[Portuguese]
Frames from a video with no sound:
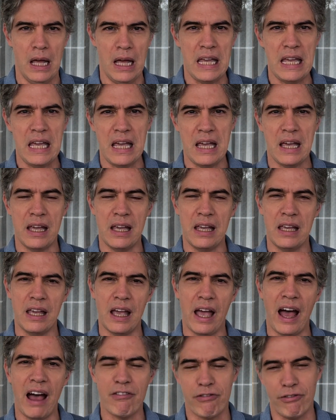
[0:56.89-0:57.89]
E
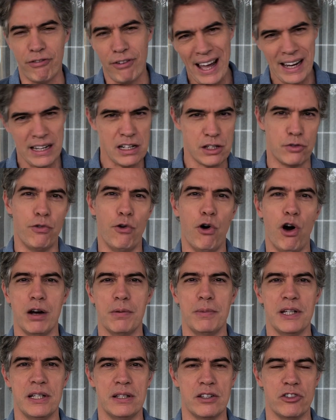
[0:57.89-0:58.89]
há várias
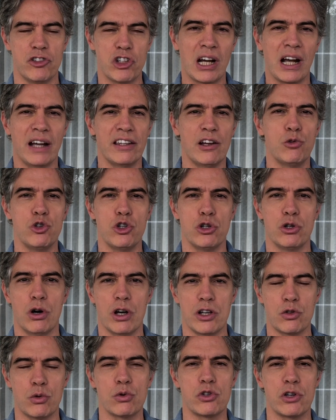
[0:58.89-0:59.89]
formas de cada um de
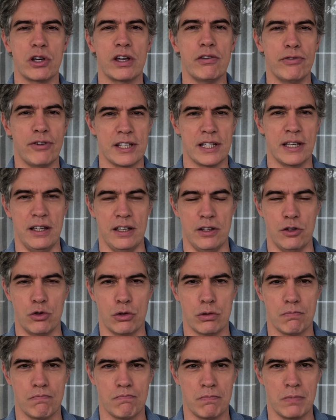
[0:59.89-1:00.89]
nós conseguir fazer
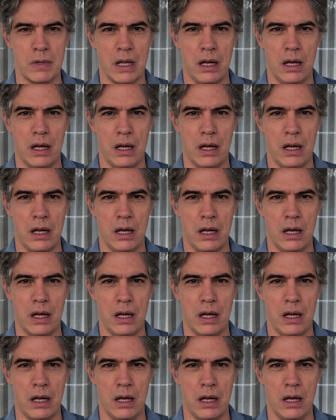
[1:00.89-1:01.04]
isso.